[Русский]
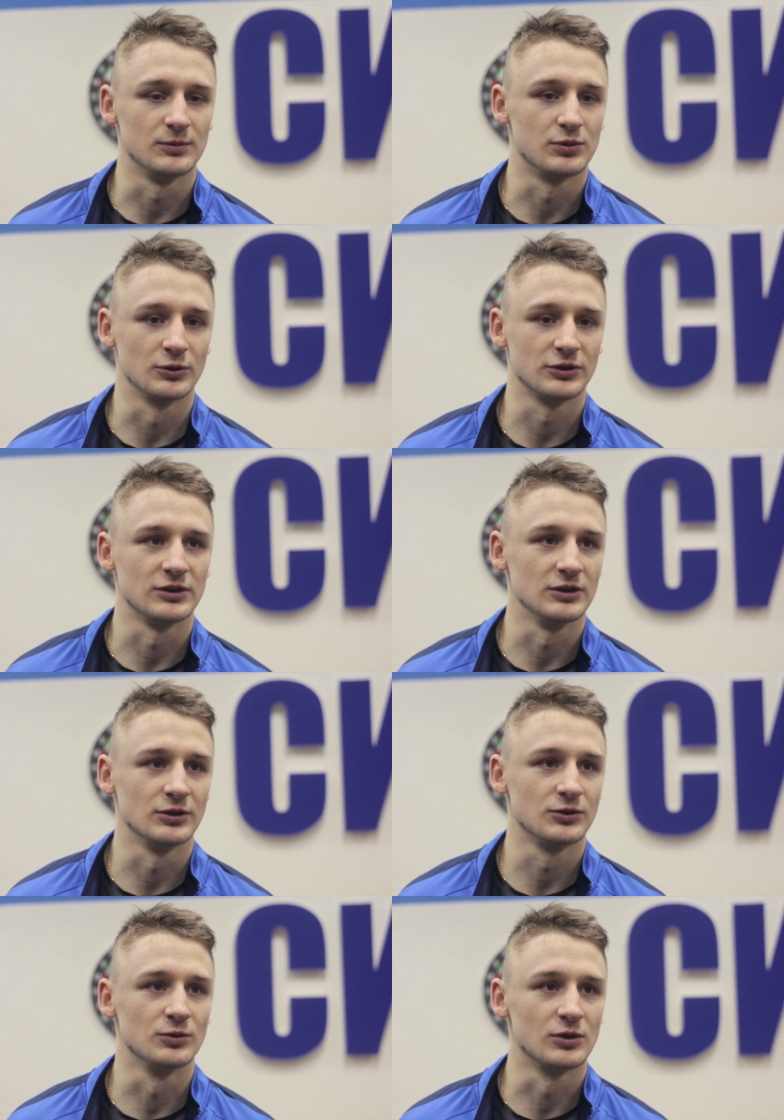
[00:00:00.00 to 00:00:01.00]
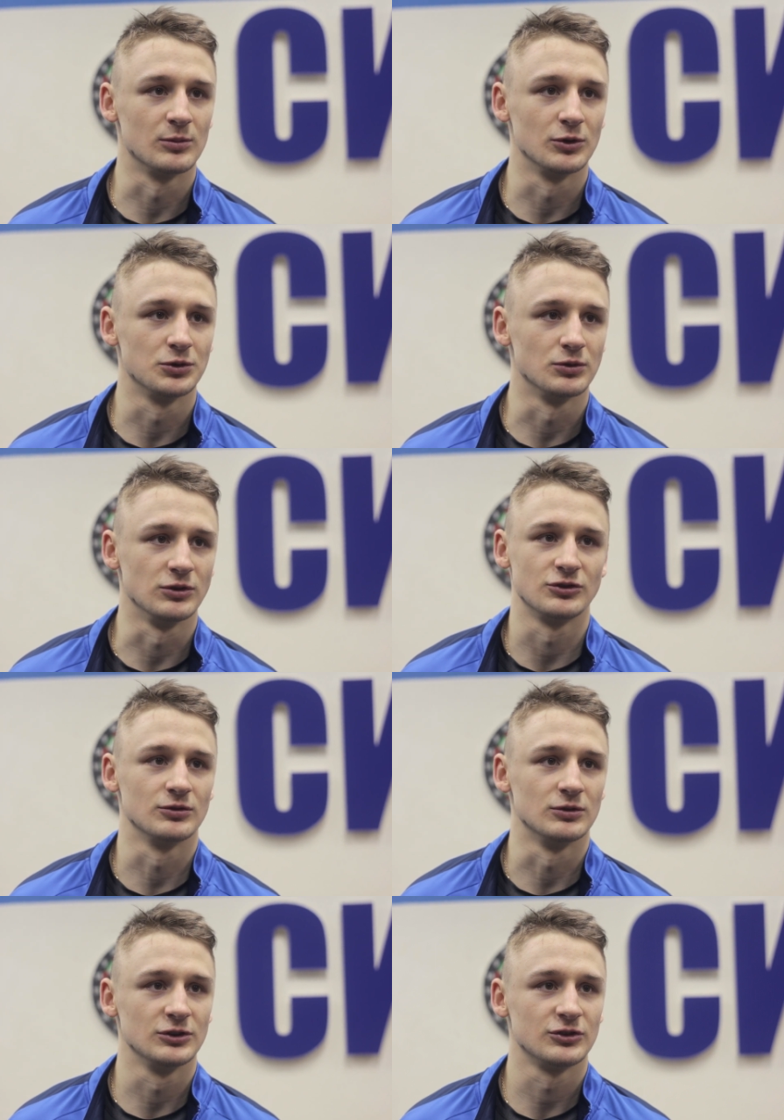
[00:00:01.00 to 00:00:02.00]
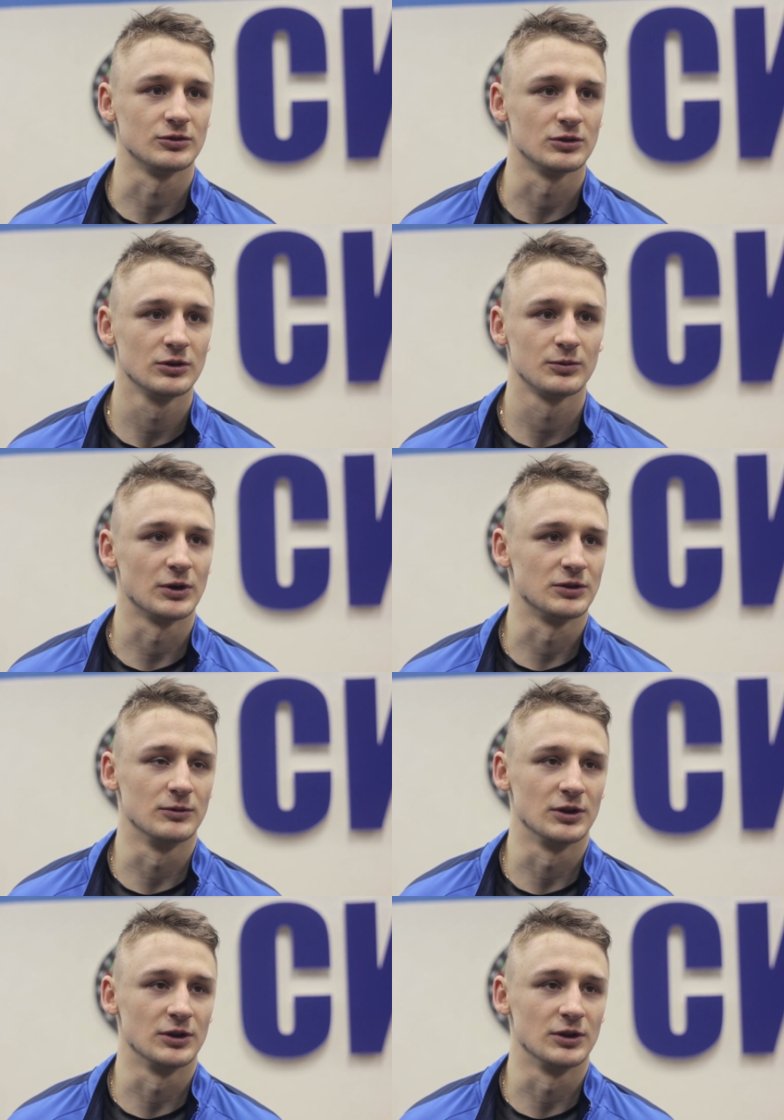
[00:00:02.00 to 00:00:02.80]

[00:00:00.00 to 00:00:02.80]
просто делать свою работу, ничего лишнего от,